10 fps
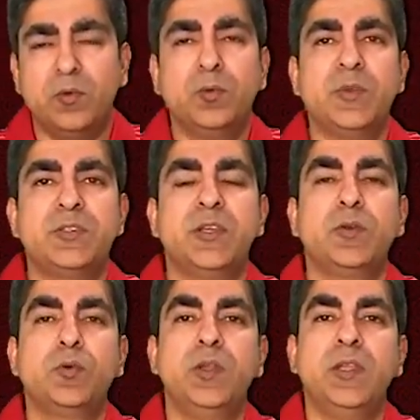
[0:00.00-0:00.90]
उनमें से
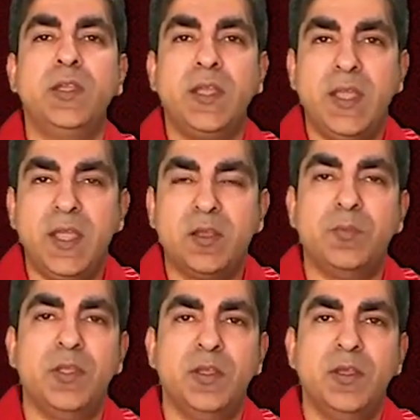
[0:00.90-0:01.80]
कोई एक
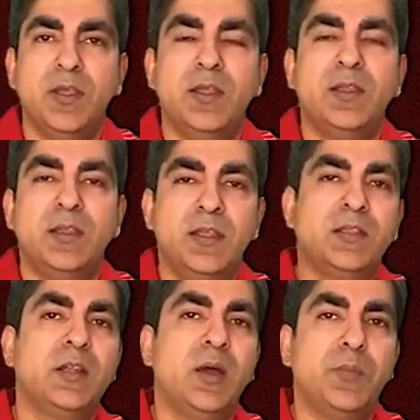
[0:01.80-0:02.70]
भी
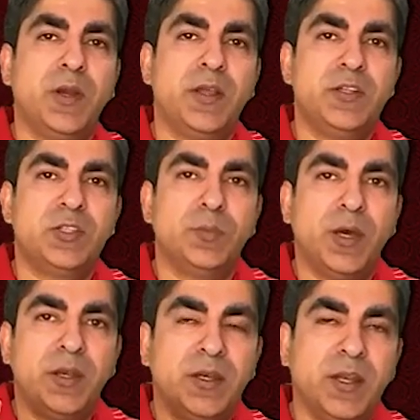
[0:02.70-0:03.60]
इतना बड़ा
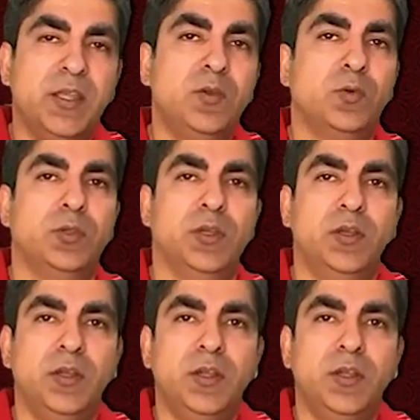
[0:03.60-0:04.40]
इज्तम नहीं होता